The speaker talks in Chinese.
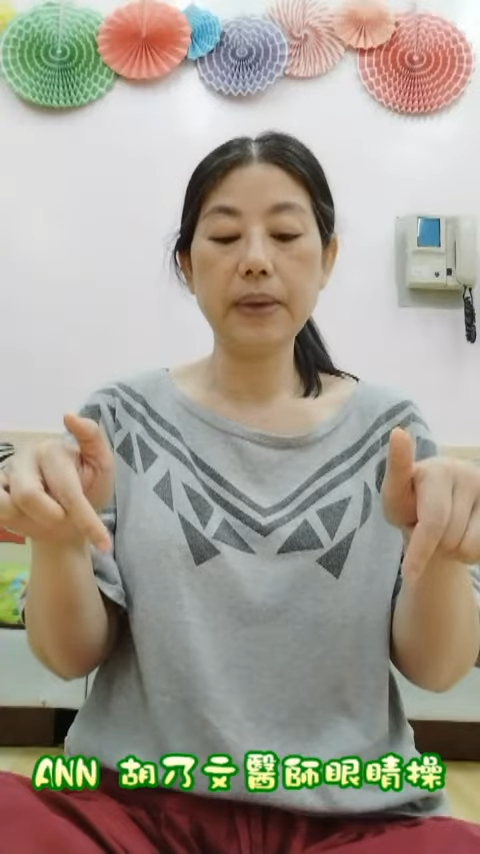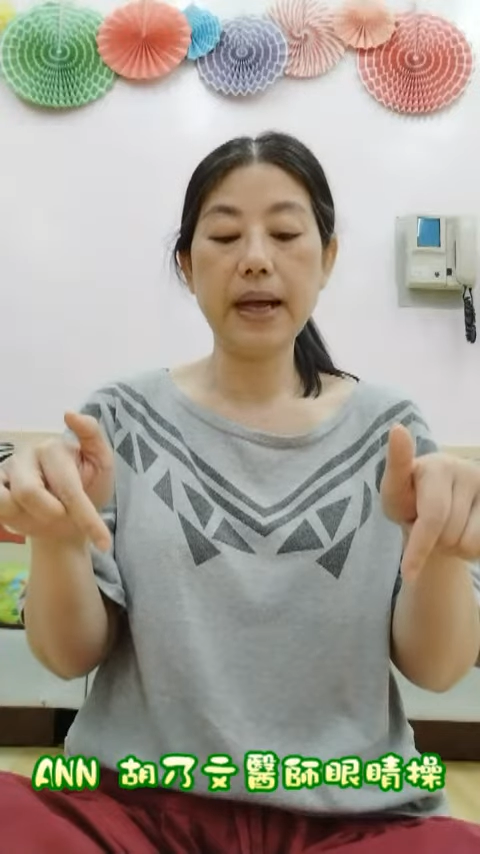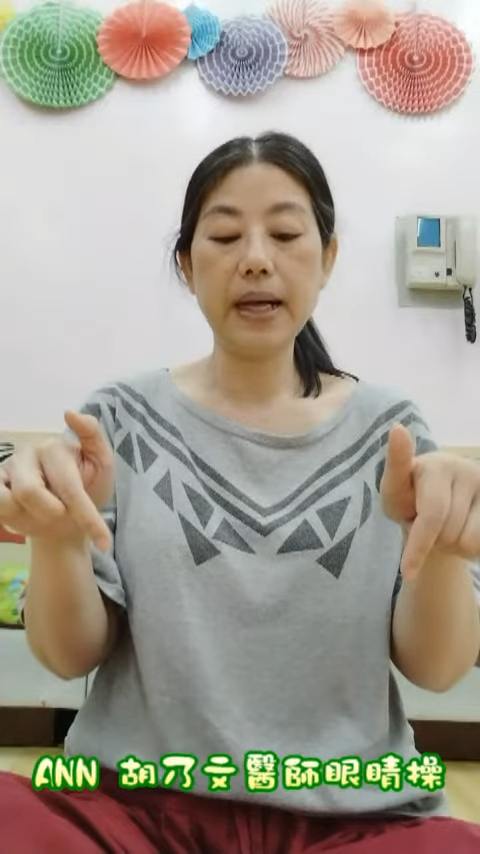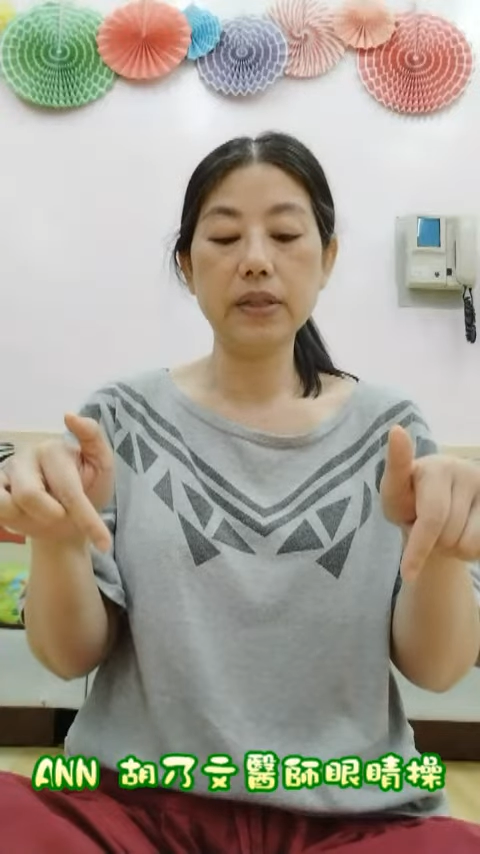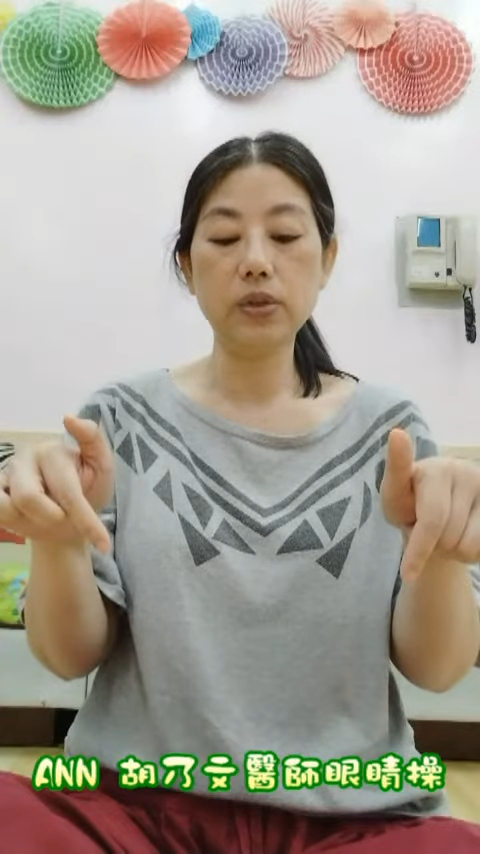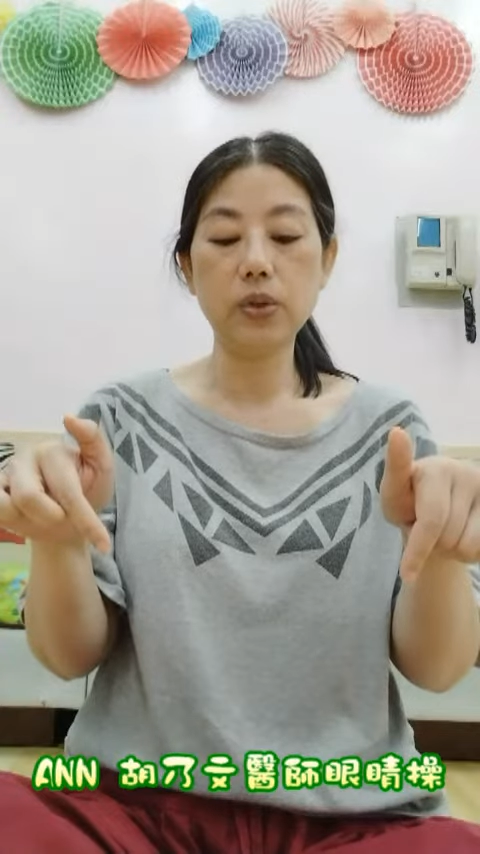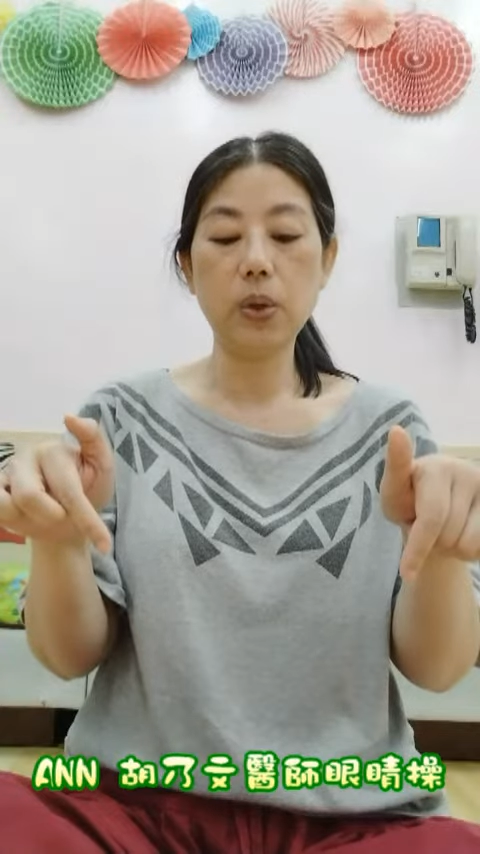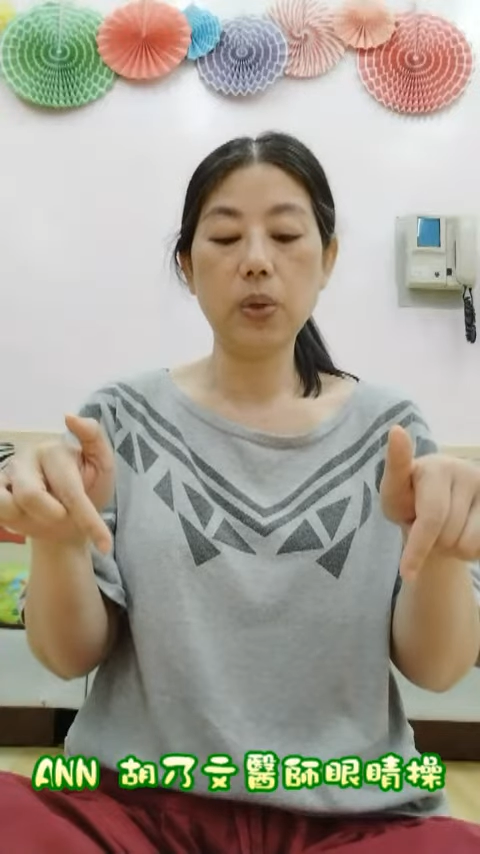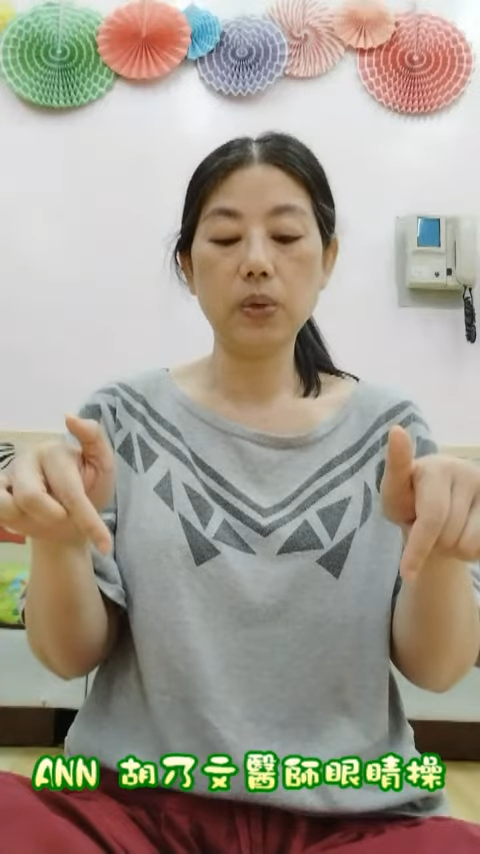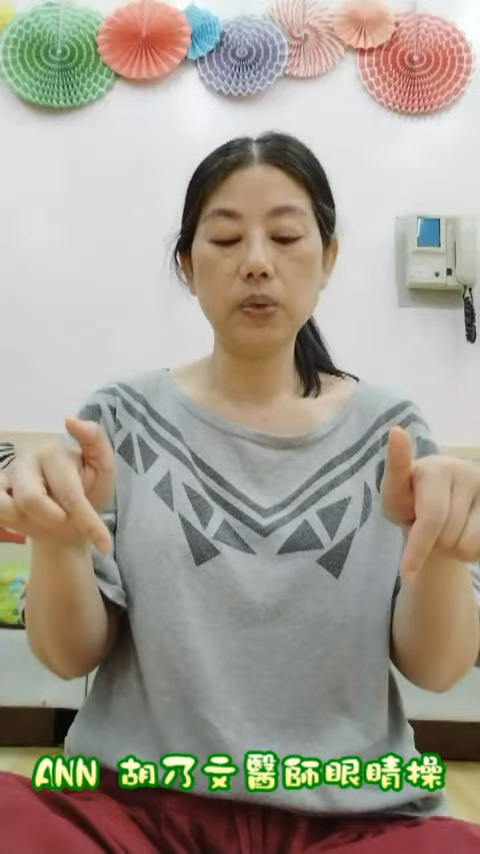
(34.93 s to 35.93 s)
八
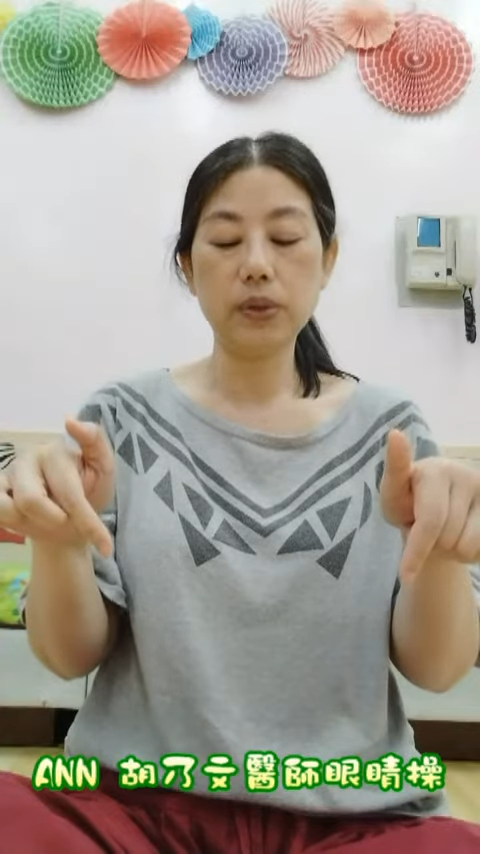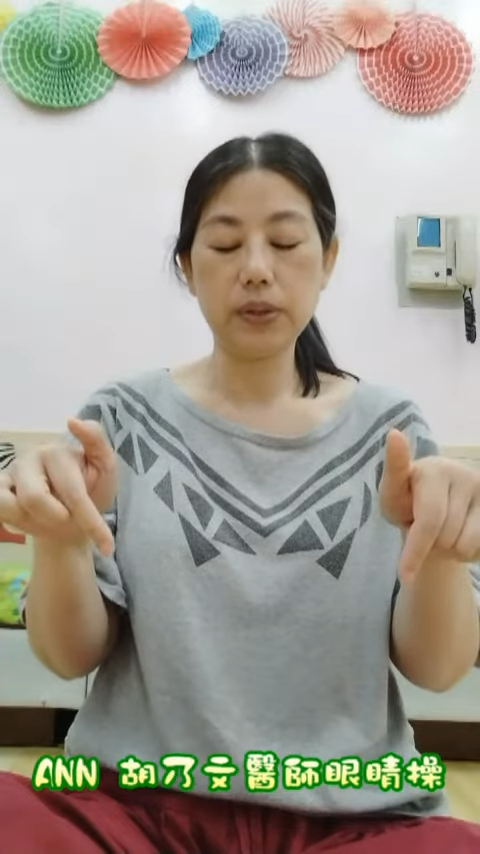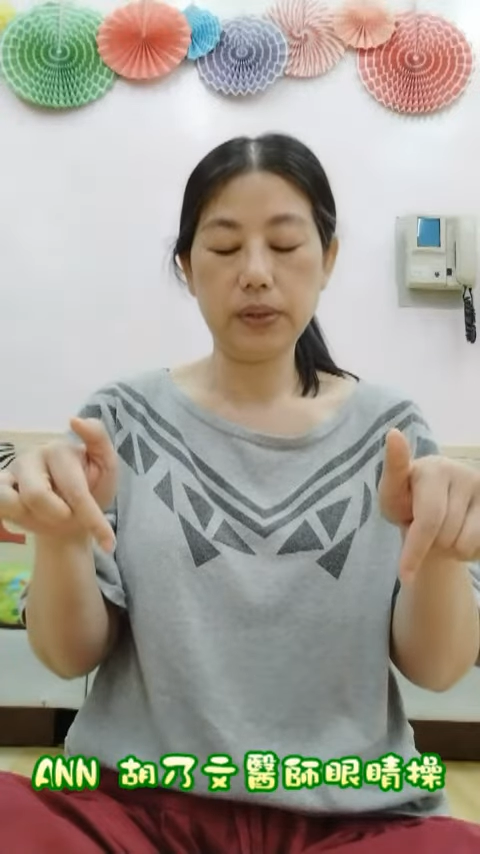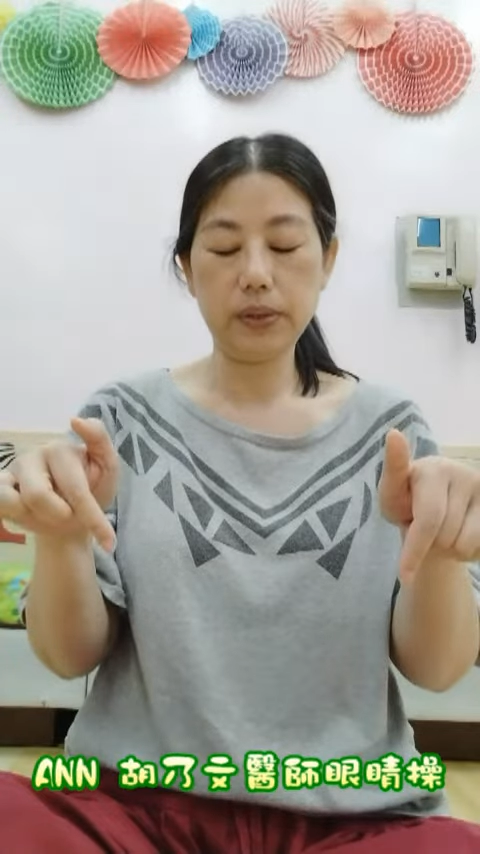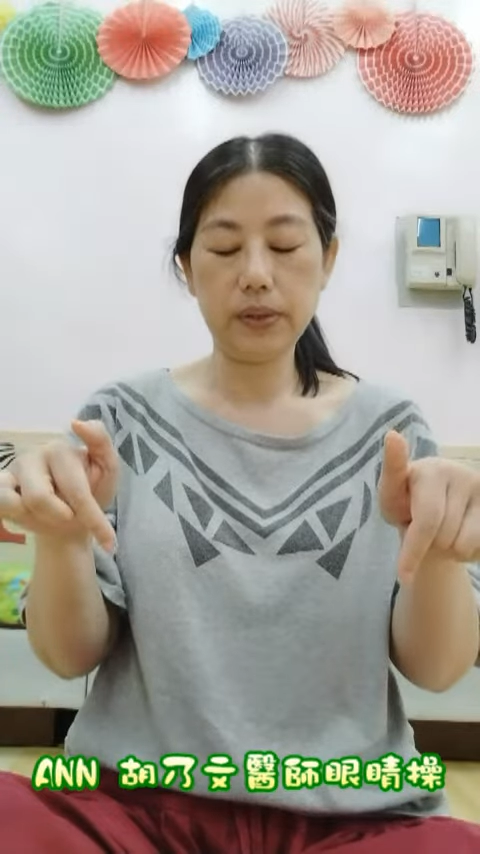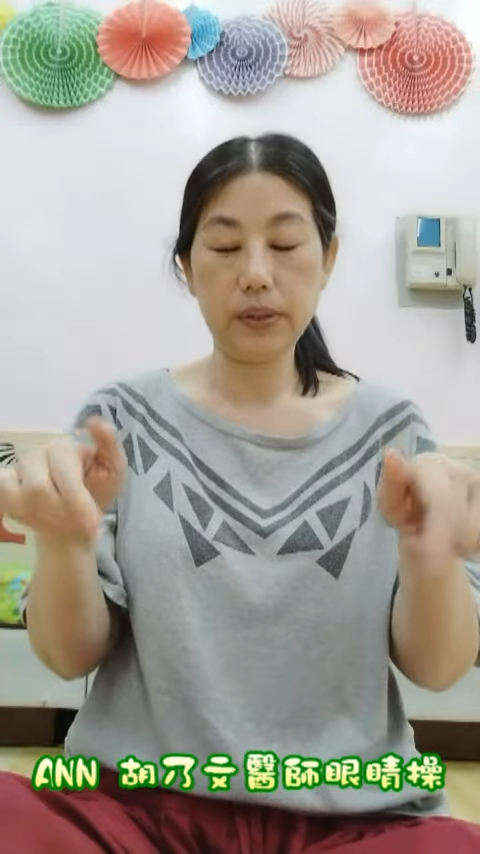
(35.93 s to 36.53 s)
九十，